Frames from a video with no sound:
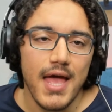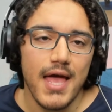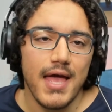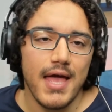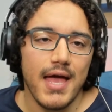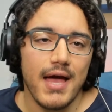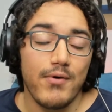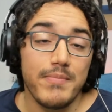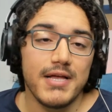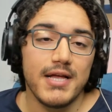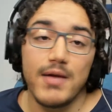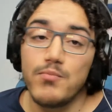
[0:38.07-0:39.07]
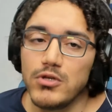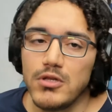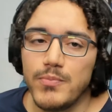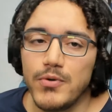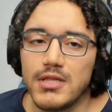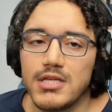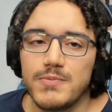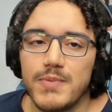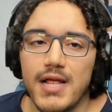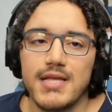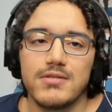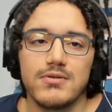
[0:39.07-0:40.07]
É, a webcam é muito importante
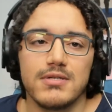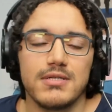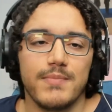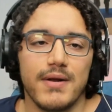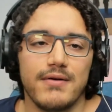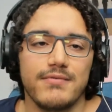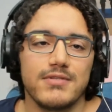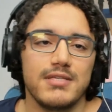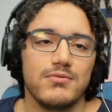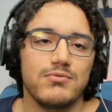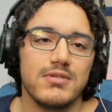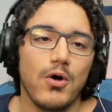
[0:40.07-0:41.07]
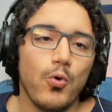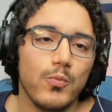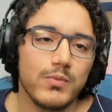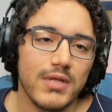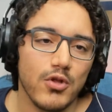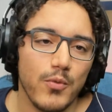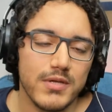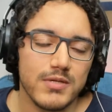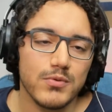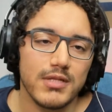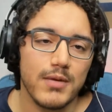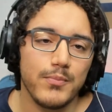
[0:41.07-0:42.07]
para isso, assim, para você usar o computador ao
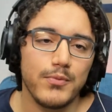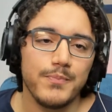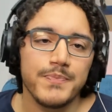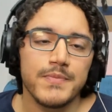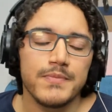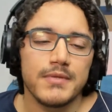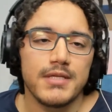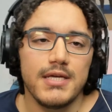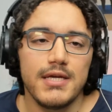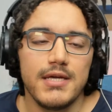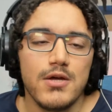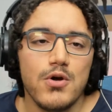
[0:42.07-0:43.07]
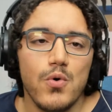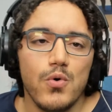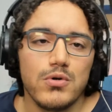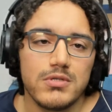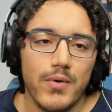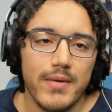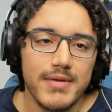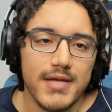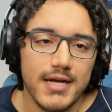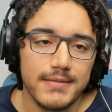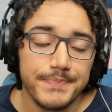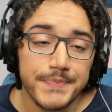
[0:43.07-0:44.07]
mesmo tempo que usa o
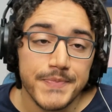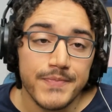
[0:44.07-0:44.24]
webcam.